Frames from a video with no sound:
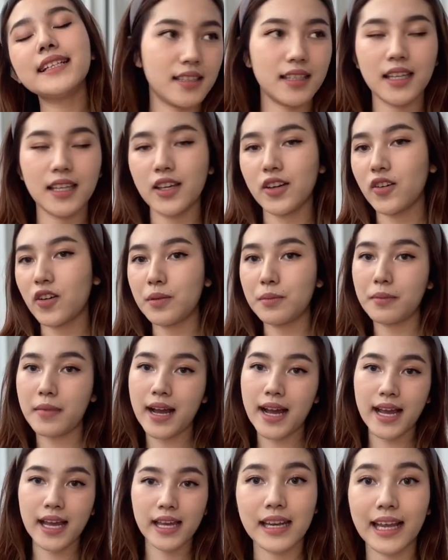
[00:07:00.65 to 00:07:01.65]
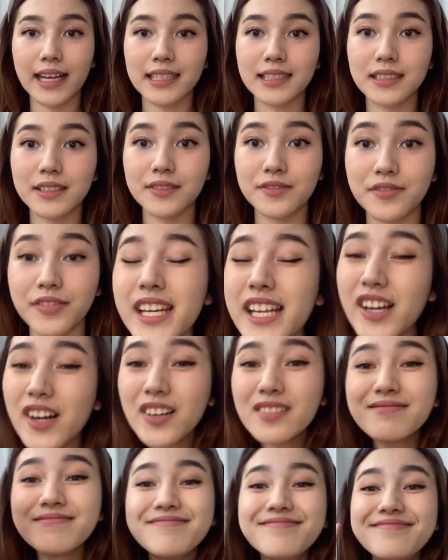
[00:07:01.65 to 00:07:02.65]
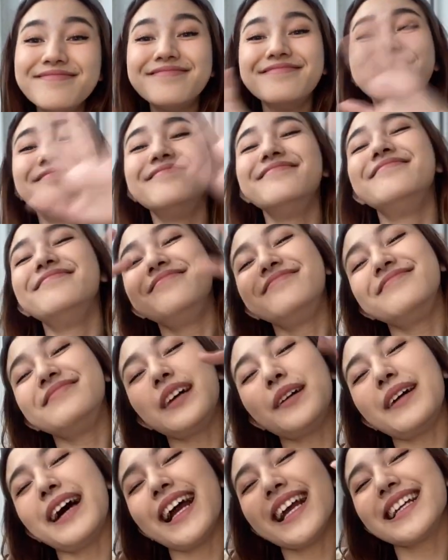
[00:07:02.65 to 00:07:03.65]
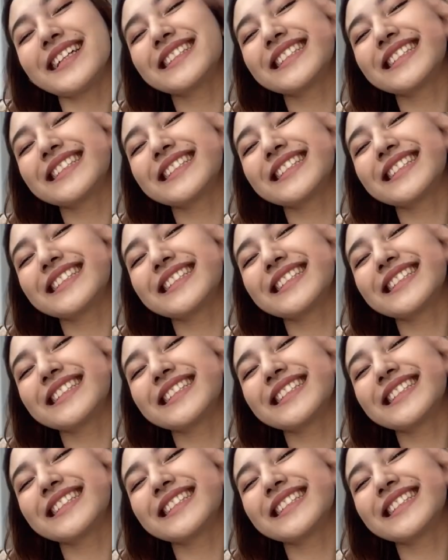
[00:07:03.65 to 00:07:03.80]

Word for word: see you on my next video bye,